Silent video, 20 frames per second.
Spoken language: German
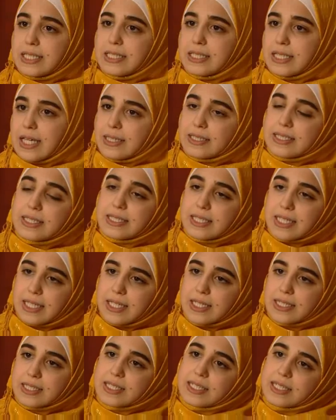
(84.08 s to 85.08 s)

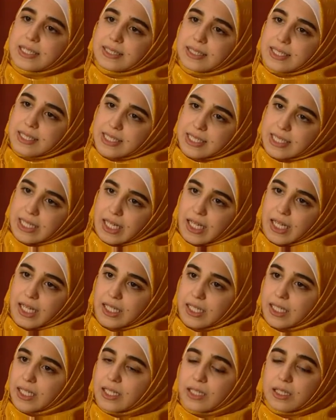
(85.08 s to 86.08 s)
Identität, dass ich
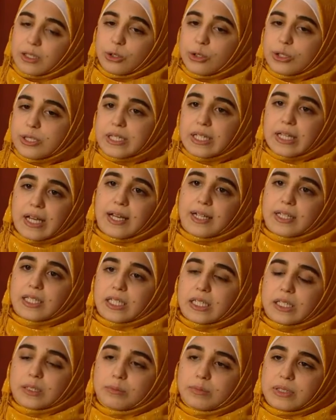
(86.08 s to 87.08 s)
eine
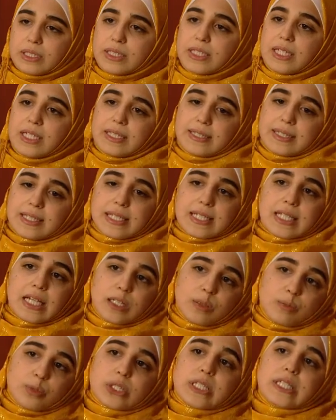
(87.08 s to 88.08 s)
Österreicherin bin, dass ich
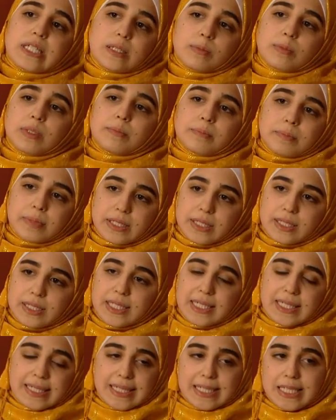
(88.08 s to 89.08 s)
eine Muslimin bin,
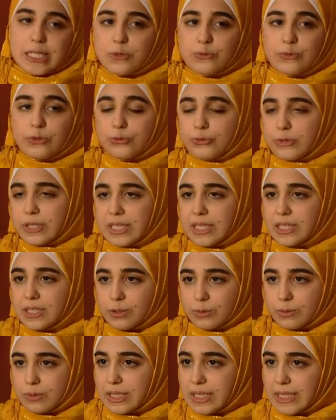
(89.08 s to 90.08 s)
das ist für viele
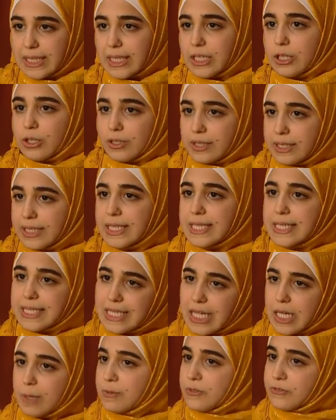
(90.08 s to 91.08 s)
Jugendliche noch nicht
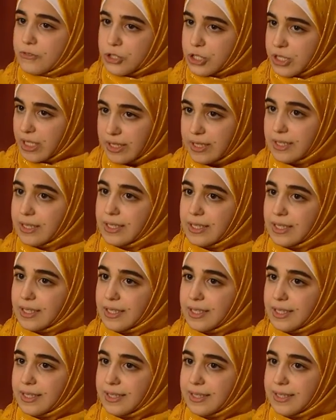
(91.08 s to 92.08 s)

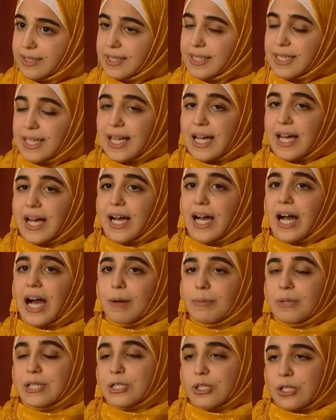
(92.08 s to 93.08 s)
selbstverständlich
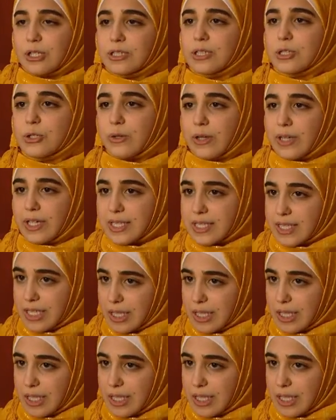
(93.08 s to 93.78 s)
aber es sollte zu einer